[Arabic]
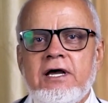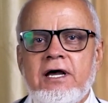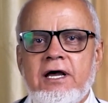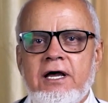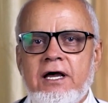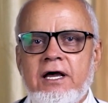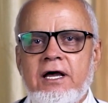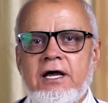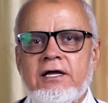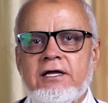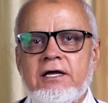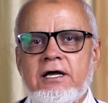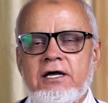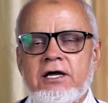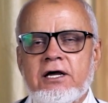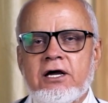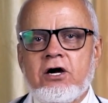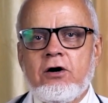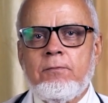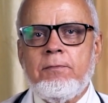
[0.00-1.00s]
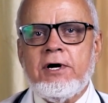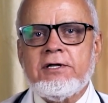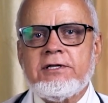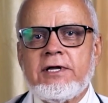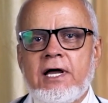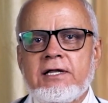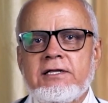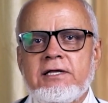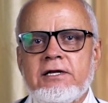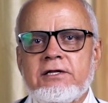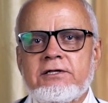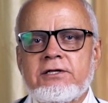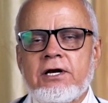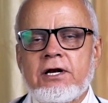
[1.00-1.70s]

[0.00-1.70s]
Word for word: آه انقباض عضله